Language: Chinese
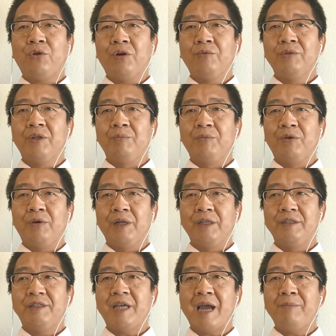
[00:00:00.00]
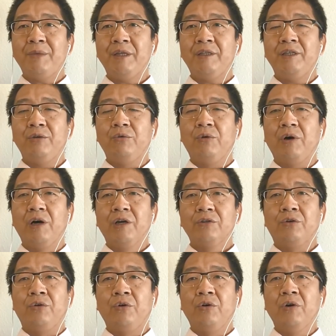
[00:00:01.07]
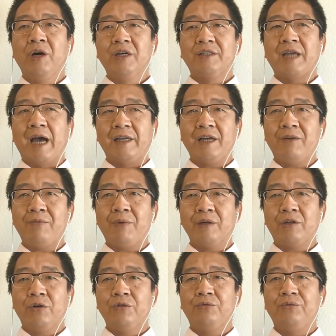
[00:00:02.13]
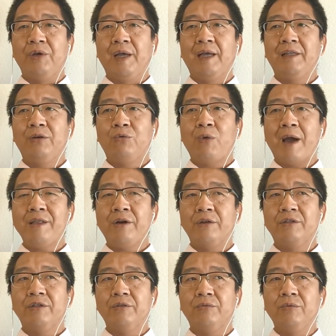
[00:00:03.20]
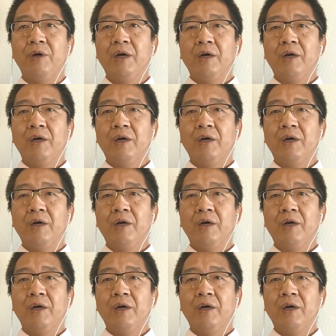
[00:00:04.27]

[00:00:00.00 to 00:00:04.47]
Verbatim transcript: 误的模仿了鲜卑帝国从萨珊王朝血来的官僚制度，